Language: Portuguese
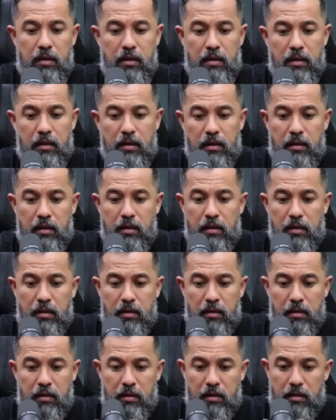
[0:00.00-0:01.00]
imagem.
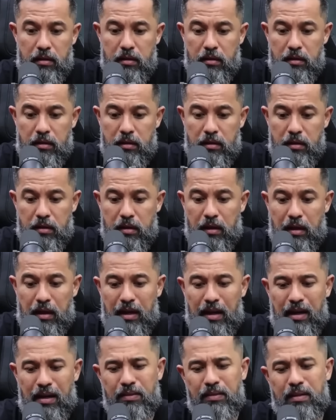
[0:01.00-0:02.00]
Se você puder, você
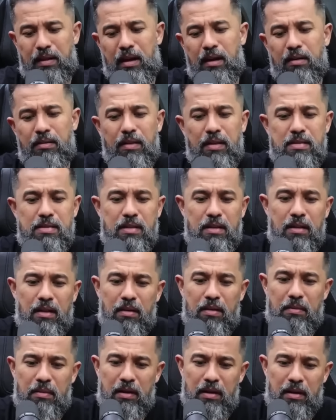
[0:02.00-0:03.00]
Ah, não quero ver isso
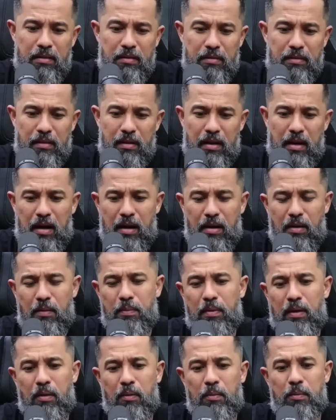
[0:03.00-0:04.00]
não, mano. É, é, é o,
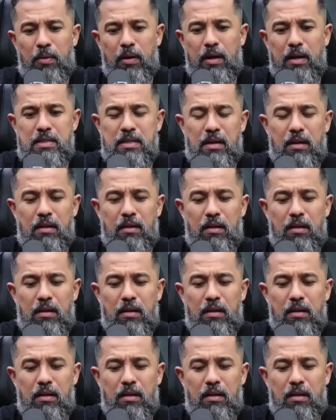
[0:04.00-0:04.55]
é o, polícia,